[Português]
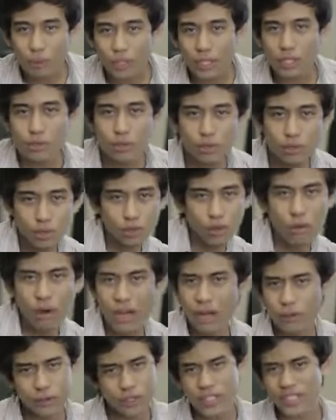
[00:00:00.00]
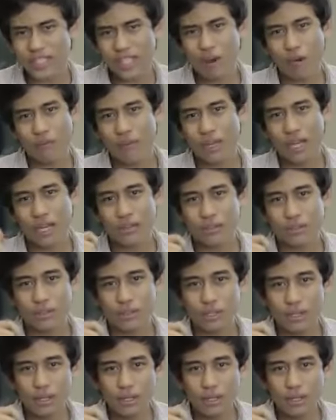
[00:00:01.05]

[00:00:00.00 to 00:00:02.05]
político. Eu sou só um garoto de 19 anos.